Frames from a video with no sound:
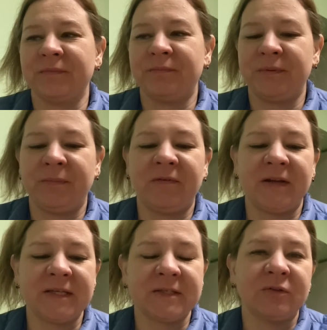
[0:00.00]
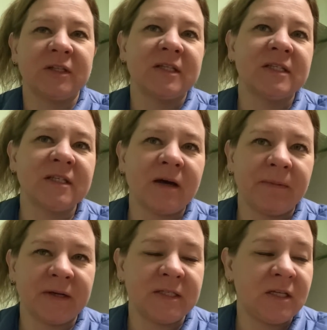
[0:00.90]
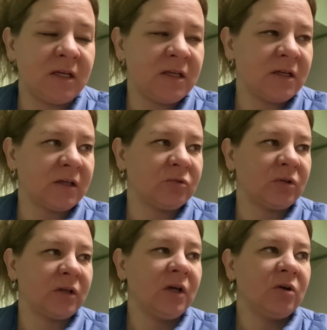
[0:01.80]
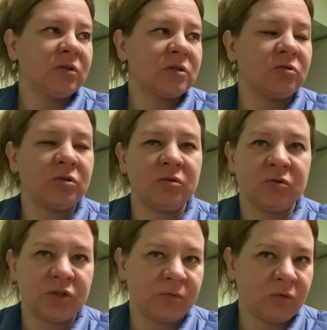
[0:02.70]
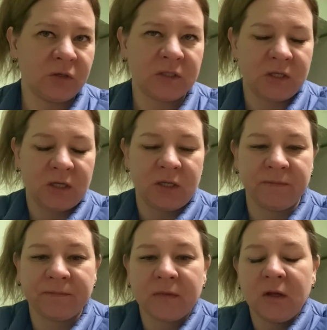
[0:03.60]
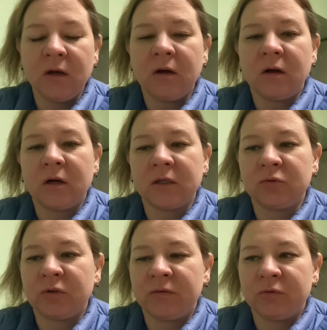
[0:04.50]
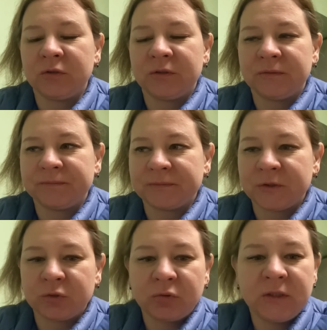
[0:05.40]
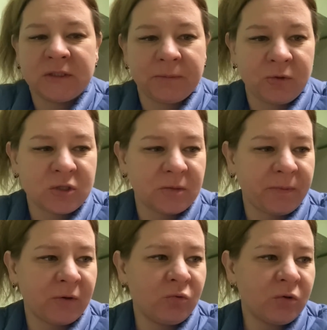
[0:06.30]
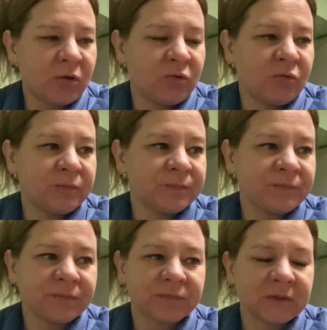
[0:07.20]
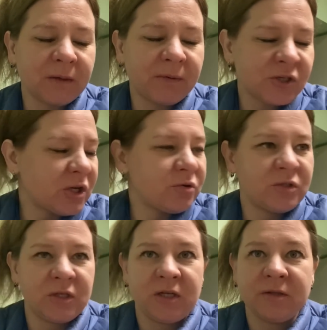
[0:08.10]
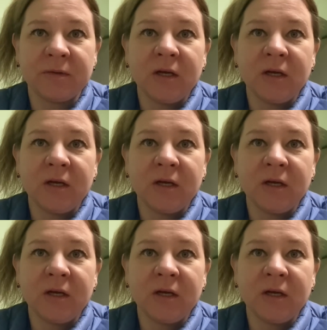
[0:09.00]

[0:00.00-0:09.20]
прибавляется вот этот запах сирени, который, у нас в городе очень много сирени, э, который вот э, струится просто по городу, обожаю сирень,